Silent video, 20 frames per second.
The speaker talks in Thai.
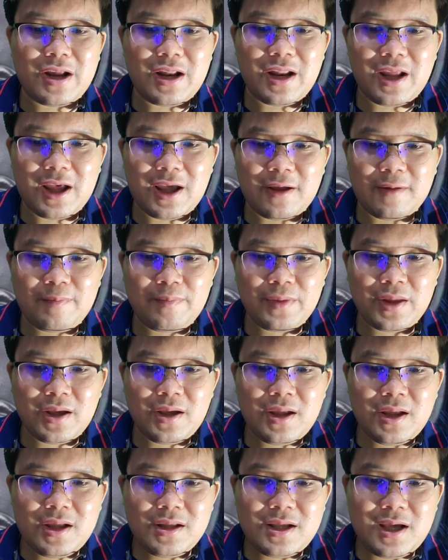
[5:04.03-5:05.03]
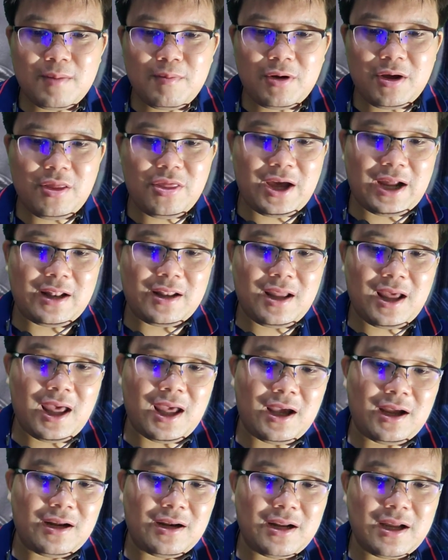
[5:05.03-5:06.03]
เท่านั้นเองเช่นบริษัทเท
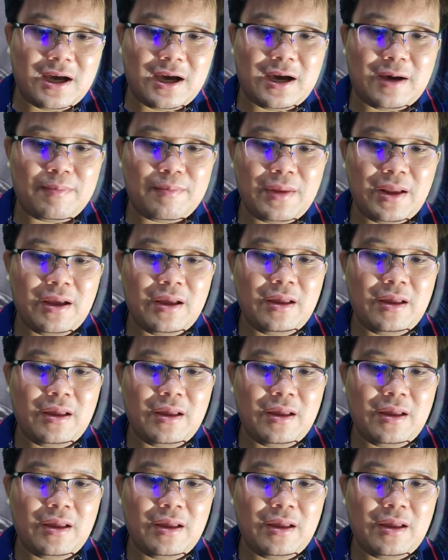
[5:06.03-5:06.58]
คนะครับ